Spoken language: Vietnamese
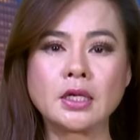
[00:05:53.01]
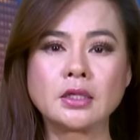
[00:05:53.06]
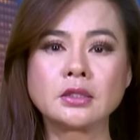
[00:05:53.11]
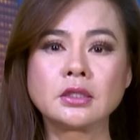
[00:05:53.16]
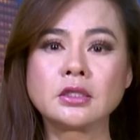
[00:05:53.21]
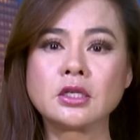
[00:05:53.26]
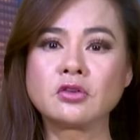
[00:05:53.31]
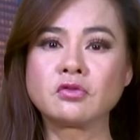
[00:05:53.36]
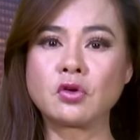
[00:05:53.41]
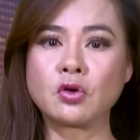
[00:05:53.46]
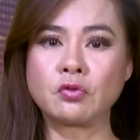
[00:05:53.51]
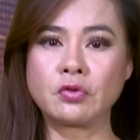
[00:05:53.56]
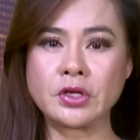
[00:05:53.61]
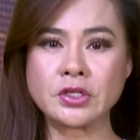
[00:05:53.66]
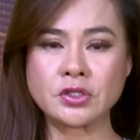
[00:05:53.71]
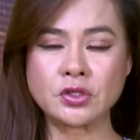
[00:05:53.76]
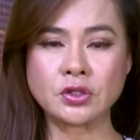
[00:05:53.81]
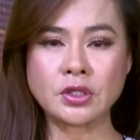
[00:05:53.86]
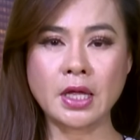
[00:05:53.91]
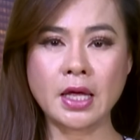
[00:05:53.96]
lực lượng phòng
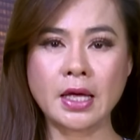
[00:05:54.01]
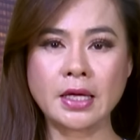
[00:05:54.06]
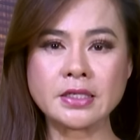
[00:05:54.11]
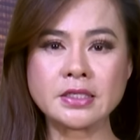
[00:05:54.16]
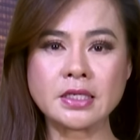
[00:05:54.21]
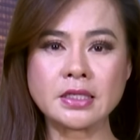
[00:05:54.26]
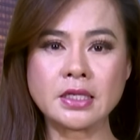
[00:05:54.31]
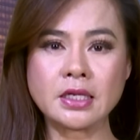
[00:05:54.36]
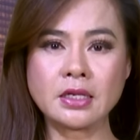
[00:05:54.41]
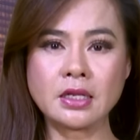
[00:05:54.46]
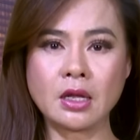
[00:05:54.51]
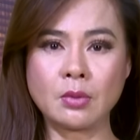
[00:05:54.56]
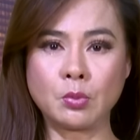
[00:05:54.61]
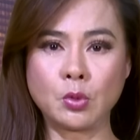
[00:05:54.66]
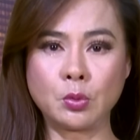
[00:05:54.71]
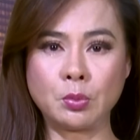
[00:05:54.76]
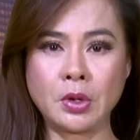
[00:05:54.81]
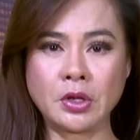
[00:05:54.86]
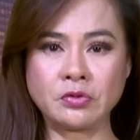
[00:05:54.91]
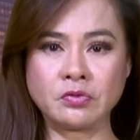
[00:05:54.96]
vệ Do Thái sẽ thiết lập
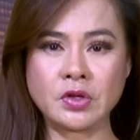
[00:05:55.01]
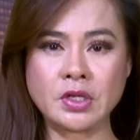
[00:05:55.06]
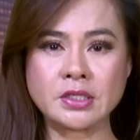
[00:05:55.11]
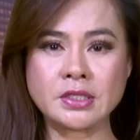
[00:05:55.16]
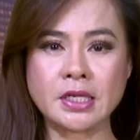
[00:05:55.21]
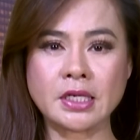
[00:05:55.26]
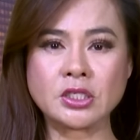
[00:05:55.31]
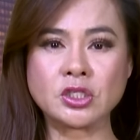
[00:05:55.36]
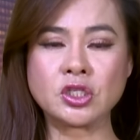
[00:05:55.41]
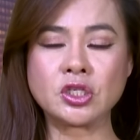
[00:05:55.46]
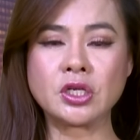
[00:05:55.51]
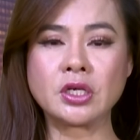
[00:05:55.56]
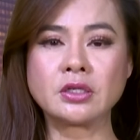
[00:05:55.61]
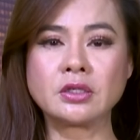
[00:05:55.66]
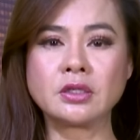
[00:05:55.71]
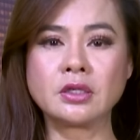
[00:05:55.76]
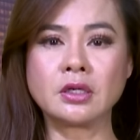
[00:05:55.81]
một bệnh viện giã chiến